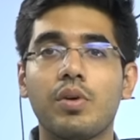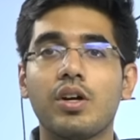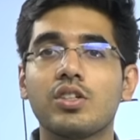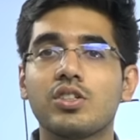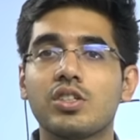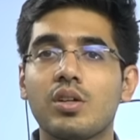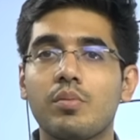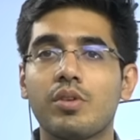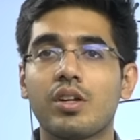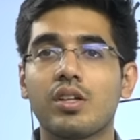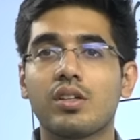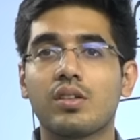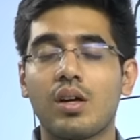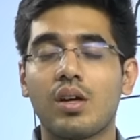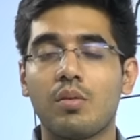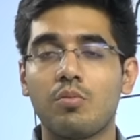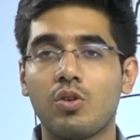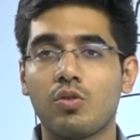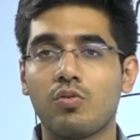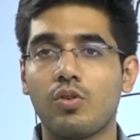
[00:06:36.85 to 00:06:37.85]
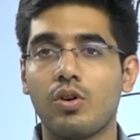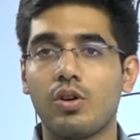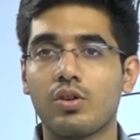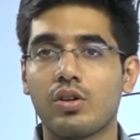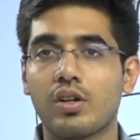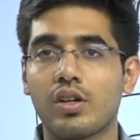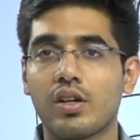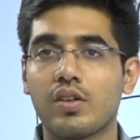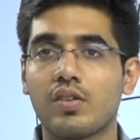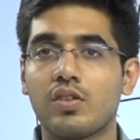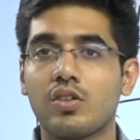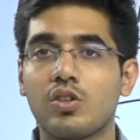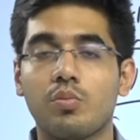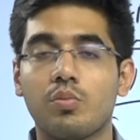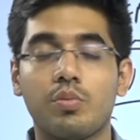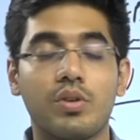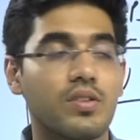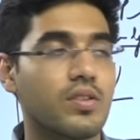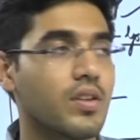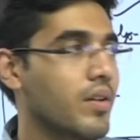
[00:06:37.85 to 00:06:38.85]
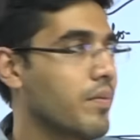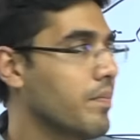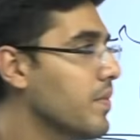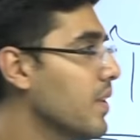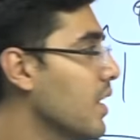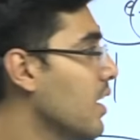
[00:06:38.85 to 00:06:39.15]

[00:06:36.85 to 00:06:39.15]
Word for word: पंच अमृत हम लोग फॉलो कर रहे हैं सी से